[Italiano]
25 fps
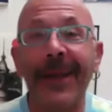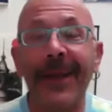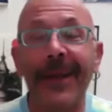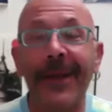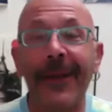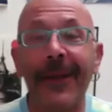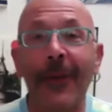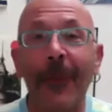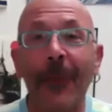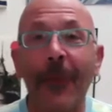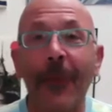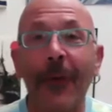è
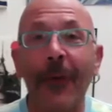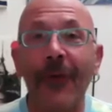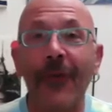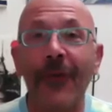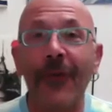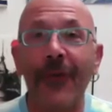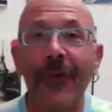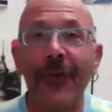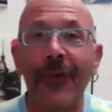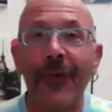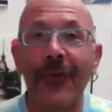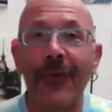
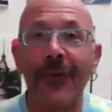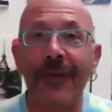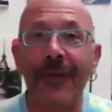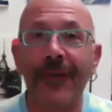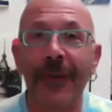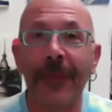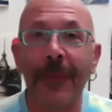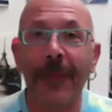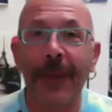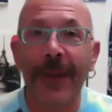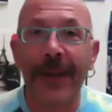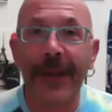opposto si fa
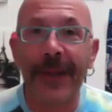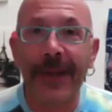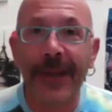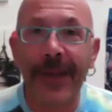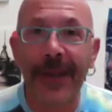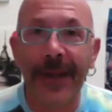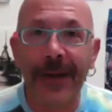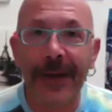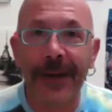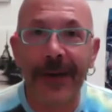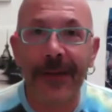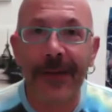per
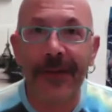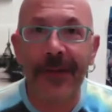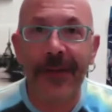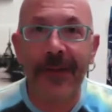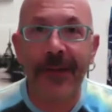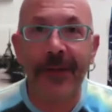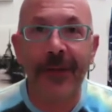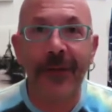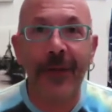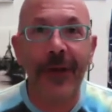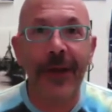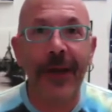dire, nel
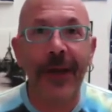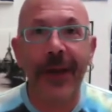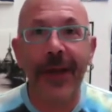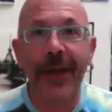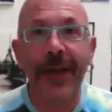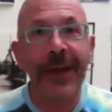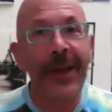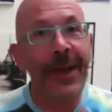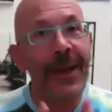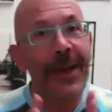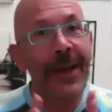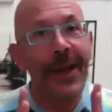senso che
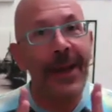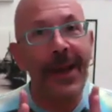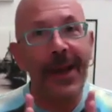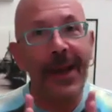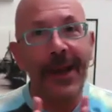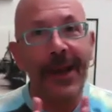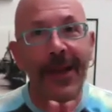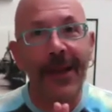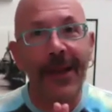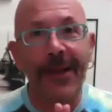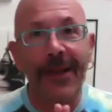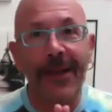è
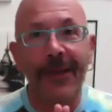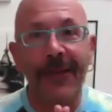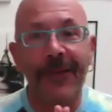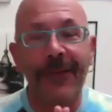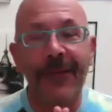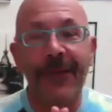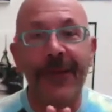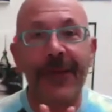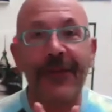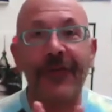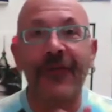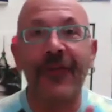la
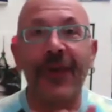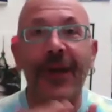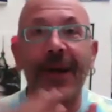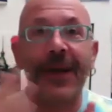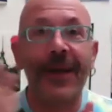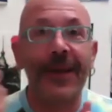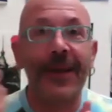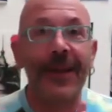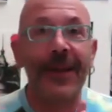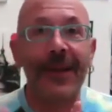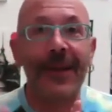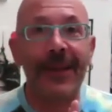faccia
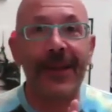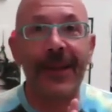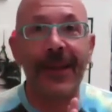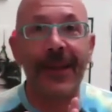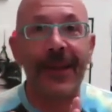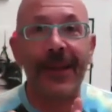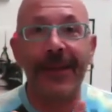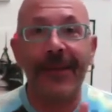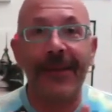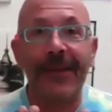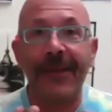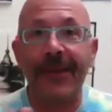della
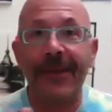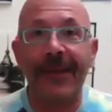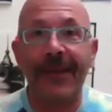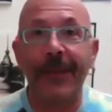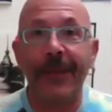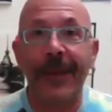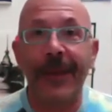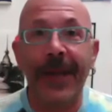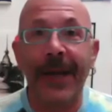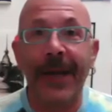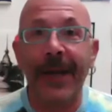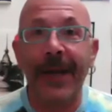stessa
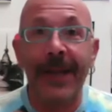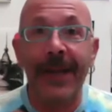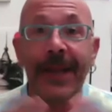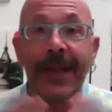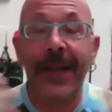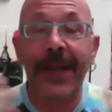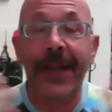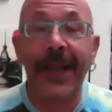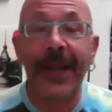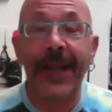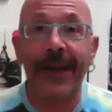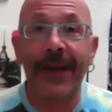medaglia,
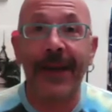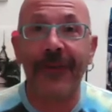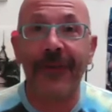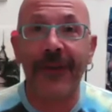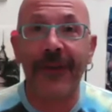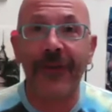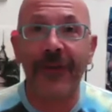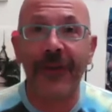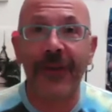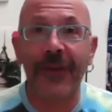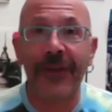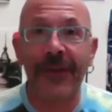l'altra
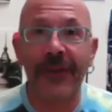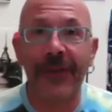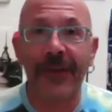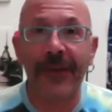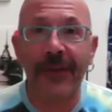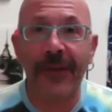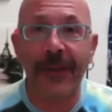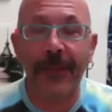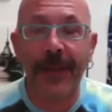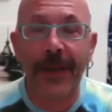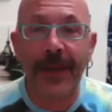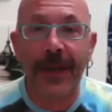faccia della
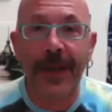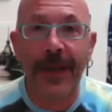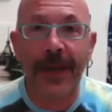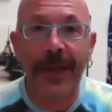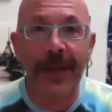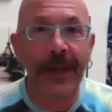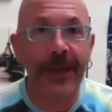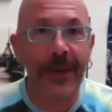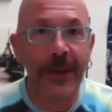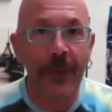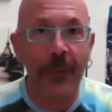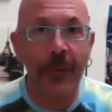stessa medaglia
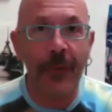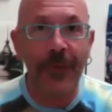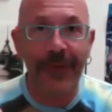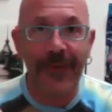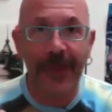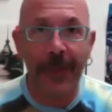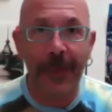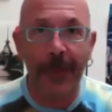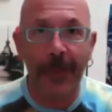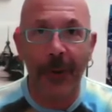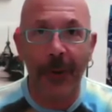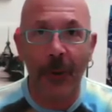di questa
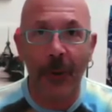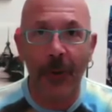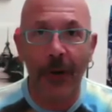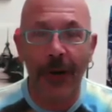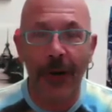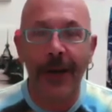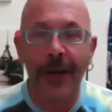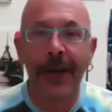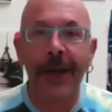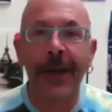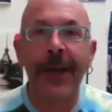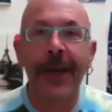parola
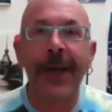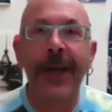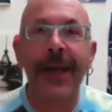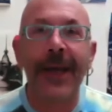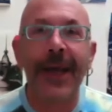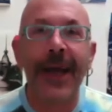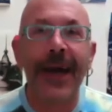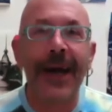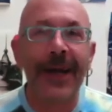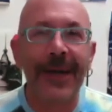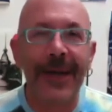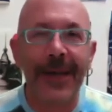e
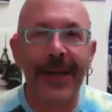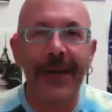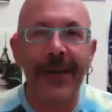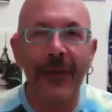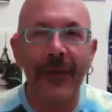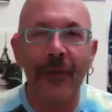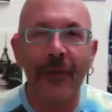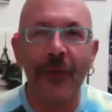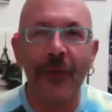anche nel suo